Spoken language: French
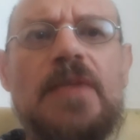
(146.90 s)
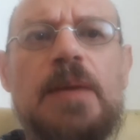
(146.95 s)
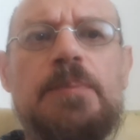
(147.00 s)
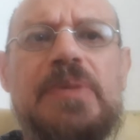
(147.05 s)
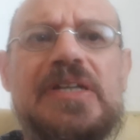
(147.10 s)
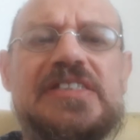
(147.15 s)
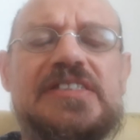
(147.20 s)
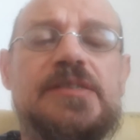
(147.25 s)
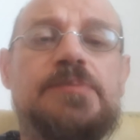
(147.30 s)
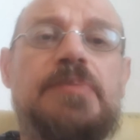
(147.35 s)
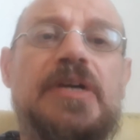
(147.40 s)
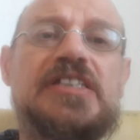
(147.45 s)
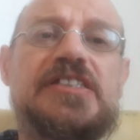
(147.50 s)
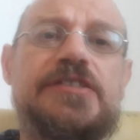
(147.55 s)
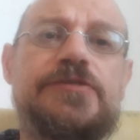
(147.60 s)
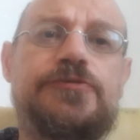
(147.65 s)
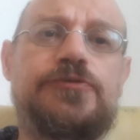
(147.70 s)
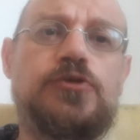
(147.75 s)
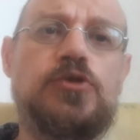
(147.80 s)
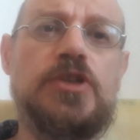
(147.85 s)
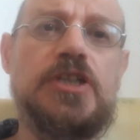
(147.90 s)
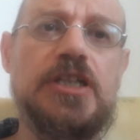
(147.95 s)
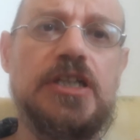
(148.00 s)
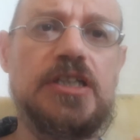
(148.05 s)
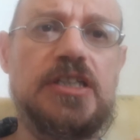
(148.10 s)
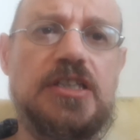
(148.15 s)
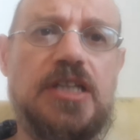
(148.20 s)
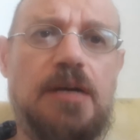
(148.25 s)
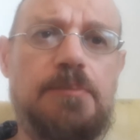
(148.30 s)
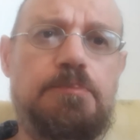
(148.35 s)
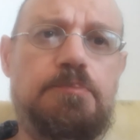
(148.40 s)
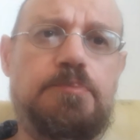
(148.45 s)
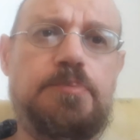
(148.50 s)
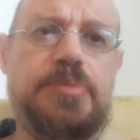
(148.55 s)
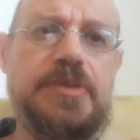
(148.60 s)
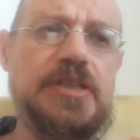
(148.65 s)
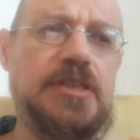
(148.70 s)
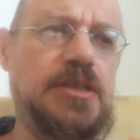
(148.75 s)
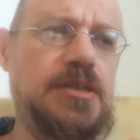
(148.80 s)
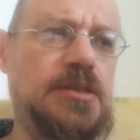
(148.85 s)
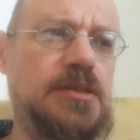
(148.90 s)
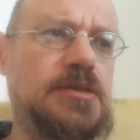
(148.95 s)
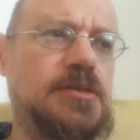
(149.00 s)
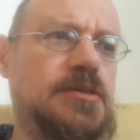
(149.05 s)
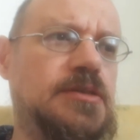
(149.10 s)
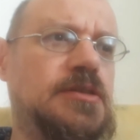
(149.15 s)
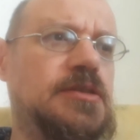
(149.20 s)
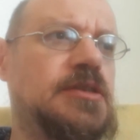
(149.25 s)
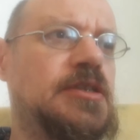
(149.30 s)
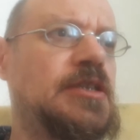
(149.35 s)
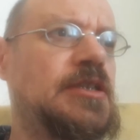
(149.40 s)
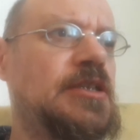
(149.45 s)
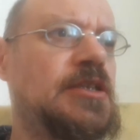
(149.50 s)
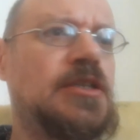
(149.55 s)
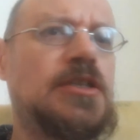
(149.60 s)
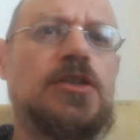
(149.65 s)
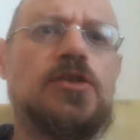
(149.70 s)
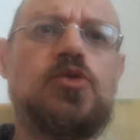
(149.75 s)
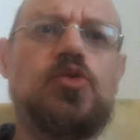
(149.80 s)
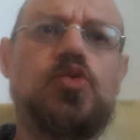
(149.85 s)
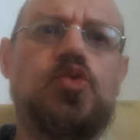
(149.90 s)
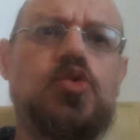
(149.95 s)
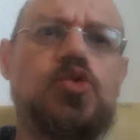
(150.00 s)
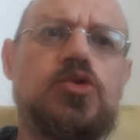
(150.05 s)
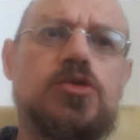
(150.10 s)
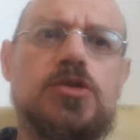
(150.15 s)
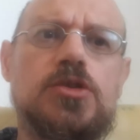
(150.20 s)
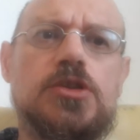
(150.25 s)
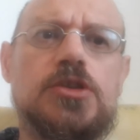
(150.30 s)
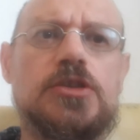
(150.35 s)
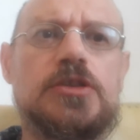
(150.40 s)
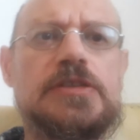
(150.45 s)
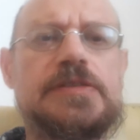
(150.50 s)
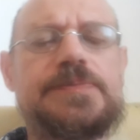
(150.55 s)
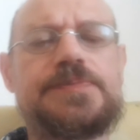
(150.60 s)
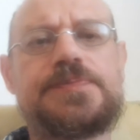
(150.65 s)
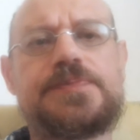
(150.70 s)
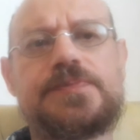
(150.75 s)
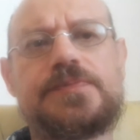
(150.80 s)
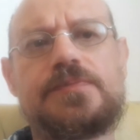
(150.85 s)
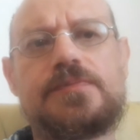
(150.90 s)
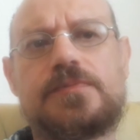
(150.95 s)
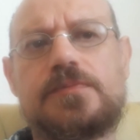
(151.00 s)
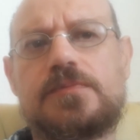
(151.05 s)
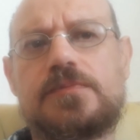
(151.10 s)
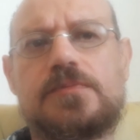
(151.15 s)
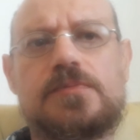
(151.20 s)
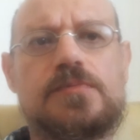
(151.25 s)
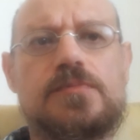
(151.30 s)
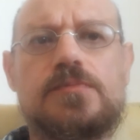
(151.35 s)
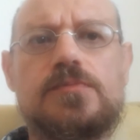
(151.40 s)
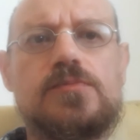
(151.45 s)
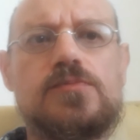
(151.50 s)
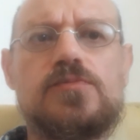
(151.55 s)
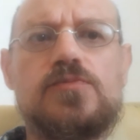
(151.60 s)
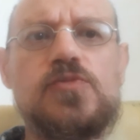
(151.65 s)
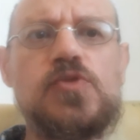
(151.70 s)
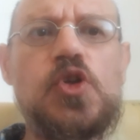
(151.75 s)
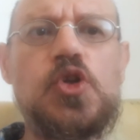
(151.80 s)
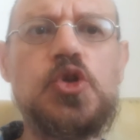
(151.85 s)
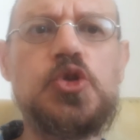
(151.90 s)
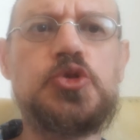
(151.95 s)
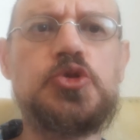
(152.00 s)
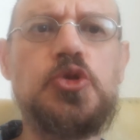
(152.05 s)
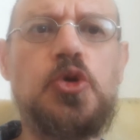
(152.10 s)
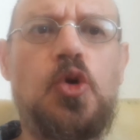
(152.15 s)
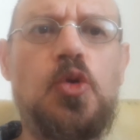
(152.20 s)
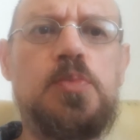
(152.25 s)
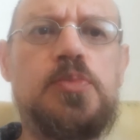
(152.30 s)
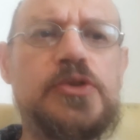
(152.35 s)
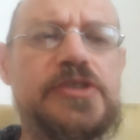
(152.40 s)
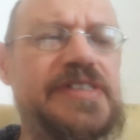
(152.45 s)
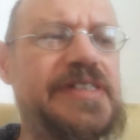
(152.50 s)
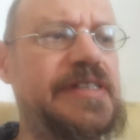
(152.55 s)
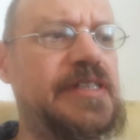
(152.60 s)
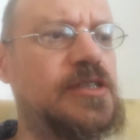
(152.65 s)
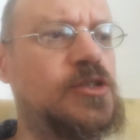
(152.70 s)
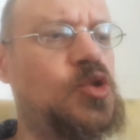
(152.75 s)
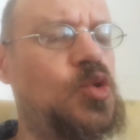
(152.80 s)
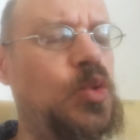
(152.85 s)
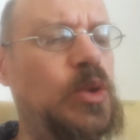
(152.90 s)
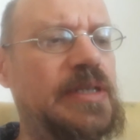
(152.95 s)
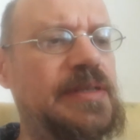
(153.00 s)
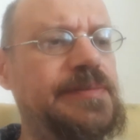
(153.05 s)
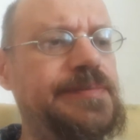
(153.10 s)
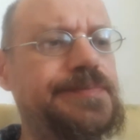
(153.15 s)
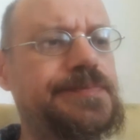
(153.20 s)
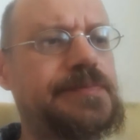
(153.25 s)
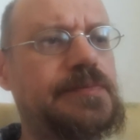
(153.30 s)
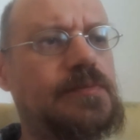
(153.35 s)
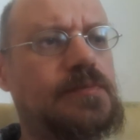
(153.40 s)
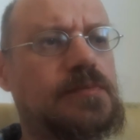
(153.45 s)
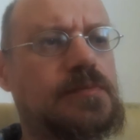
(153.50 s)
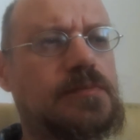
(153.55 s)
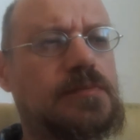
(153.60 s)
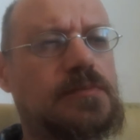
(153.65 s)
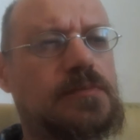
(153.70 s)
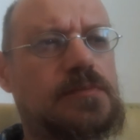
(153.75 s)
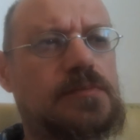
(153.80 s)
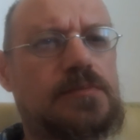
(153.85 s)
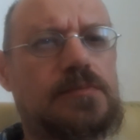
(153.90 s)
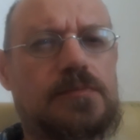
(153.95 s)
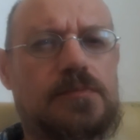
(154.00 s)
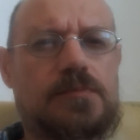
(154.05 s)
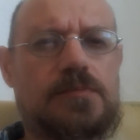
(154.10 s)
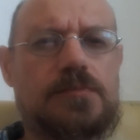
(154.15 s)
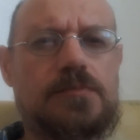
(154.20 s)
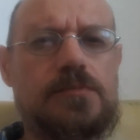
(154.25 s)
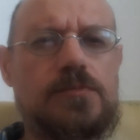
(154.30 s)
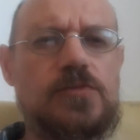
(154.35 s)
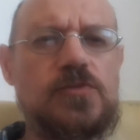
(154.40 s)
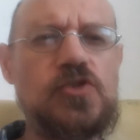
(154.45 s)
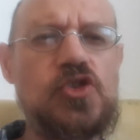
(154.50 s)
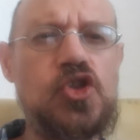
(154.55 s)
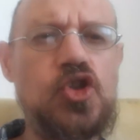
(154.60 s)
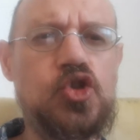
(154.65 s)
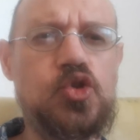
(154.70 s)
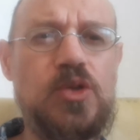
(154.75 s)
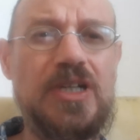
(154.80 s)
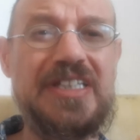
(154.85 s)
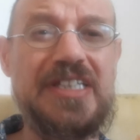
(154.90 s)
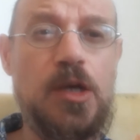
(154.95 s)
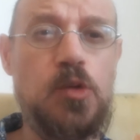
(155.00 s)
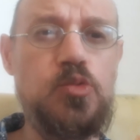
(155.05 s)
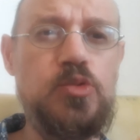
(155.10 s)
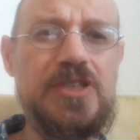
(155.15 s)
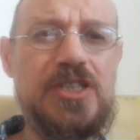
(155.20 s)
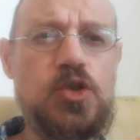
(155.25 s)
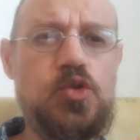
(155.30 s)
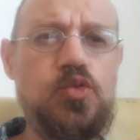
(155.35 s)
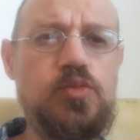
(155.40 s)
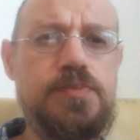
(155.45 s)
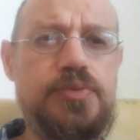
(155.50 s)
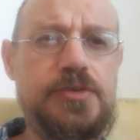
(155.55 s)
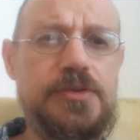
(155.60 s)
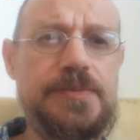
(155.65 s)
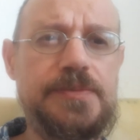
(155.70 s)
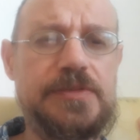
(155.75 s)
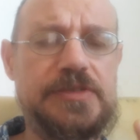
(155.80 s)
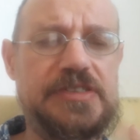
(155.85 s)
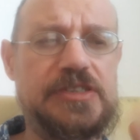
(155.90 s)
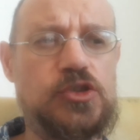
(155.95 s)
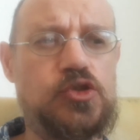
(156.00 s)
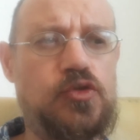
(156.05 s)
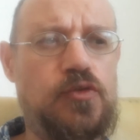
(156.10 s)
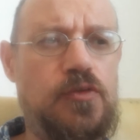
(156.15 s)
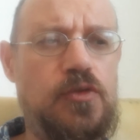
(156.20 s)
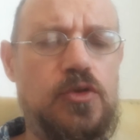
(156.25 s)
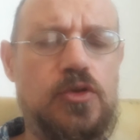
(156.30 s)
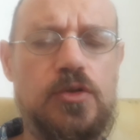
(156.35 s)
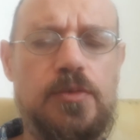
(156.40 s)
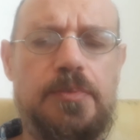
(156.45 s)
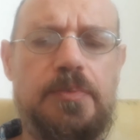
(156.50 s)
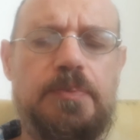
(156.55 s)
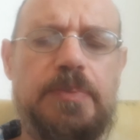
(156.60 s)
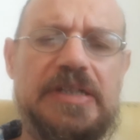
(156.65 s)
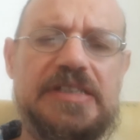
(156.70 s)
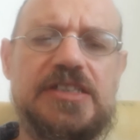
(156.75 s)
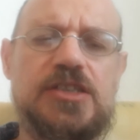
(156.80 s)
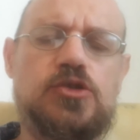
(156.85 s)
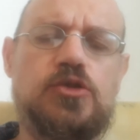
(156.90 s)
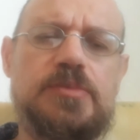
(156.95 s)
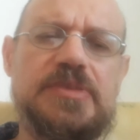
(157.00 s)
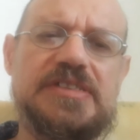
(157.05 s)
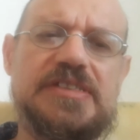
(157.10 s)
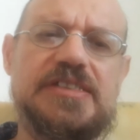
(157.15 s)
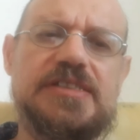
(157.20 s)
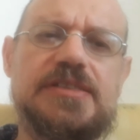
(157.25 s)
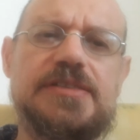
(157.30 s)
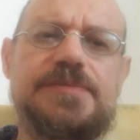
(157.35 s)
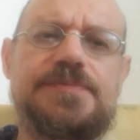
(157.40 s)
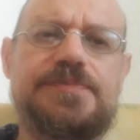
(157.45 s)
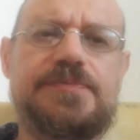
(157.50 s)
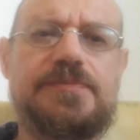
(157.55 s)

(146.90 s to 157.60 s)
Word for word: parce qu'ils batifolaient, campaient euh, ou euh, se reposaient dans le coin. Je crois qu'il y a huit couples, si je ne veux pas dire de bêtises,